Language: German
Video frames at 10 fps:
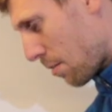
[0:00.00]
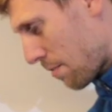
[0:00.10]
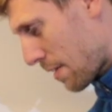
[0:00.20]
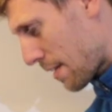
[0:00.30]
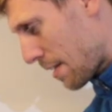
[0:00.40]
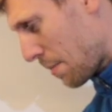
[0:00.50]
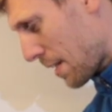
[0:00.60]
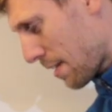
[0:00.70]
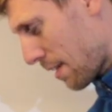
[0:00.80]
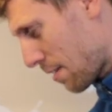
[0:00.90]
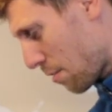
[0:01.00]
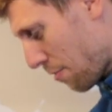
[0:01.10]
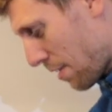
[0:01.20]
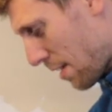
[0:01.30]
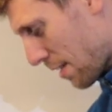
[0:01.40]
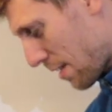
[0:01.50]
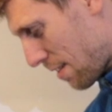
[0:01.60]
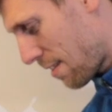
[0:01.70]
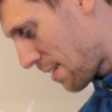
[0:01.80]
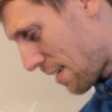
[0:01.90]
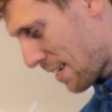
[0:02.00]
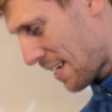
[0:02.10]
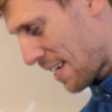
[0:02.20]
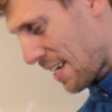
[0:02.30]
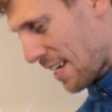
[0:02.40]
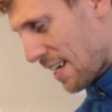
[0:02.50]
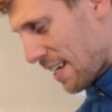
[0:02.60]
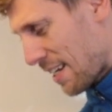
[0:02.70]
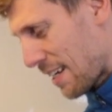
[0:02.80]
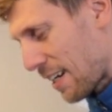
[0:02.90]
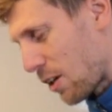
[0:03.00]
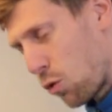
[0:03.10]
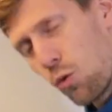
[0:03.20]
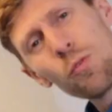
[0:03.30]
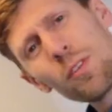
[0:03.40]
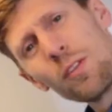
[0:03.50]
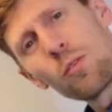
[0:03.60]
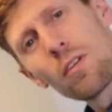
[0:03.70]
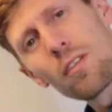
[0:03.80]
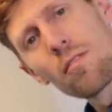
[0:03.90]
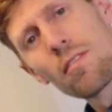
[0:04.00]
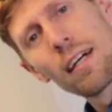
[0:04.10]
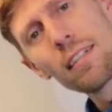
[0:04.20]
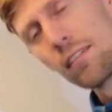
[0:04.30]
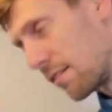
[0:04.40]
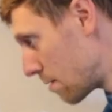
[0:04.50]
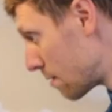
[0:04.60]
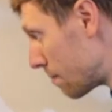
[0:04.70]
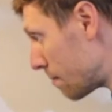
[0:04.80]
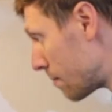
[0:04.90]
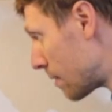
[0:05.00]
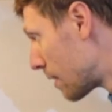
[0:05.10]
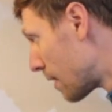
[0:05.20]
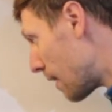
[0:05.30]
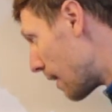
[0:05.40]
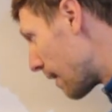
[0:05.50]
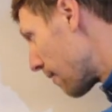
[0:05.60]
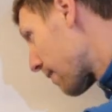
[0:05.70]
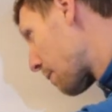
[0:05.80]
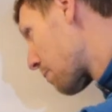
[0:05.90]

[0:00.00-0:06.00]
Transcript: Und was ich mich jetzt gerade noch frage ist, nach unten oder zur Seite? Also es